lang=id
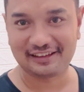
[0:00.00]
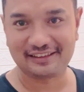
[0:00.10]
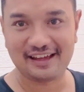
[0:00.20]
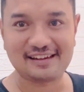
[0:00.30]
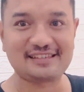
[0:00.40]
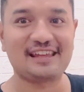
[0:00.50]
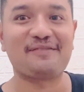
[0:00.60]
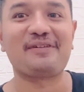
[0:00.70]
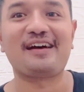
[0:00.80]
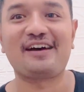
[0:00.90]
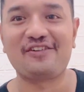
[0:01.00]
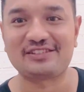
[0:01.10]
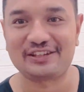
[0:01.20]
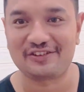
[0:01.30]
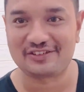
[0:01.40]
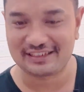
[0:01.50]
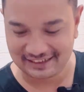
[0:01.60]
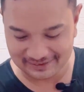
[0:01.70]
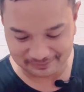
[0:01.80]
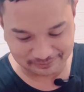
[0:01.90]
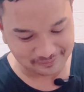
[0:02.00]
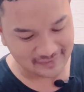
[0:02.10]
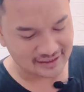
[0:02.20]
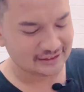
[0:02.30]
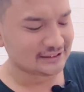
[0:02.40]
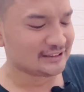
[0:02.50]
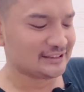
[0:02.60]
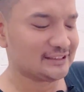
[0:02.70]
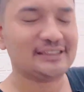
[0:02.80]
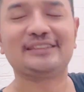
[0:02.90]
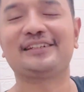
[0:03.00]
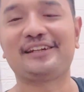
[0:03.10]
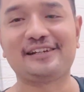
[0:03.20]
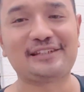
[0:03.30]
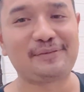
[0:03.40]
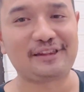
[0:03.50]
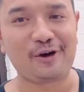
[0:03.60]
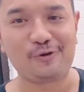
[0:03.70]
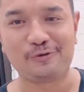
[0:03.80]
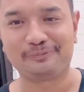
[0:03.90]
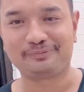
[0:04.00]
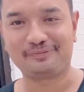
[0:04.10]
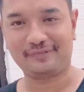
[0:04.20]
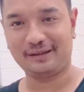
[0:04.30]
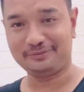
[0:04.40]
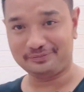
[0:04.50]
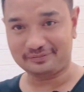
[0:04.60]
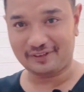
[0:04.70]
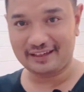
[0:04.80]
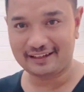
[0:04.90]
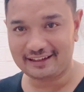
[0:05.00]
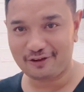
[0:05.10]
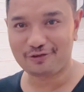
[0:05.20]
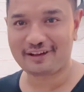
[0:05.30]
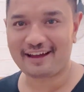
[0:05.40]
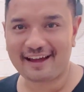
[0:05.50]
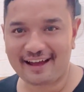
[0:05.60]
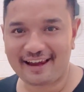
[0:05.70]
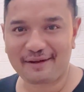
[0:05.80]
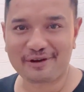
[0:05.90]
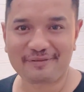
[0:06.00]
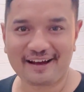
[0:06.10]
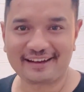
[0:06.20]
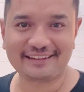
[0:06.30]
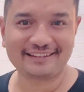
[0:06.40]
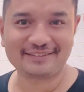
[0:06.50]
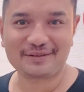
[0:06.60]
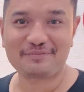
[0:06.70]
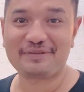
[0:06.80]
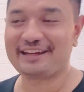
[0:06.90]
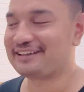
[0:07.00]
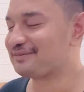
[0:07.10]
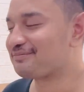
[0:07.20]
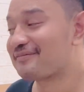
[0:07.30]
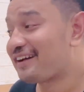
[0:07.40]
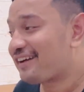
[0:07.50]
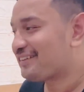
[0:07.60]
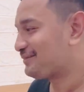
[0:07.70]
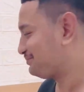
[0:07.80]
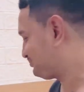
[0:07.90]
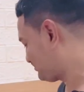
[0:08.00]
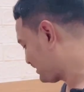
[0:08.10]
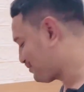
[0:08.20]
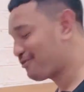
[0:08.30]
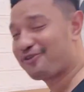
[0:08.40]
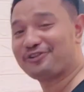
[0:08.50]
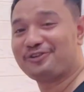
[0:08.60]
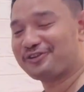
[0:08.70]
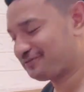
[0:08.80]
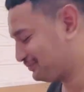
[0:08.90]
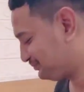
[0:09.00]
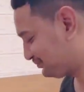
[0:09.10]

dadar sama oseng-oseng kerang sama tahu. Oke, aku udah lapar banget, pengen makan. Mau nggak dulur?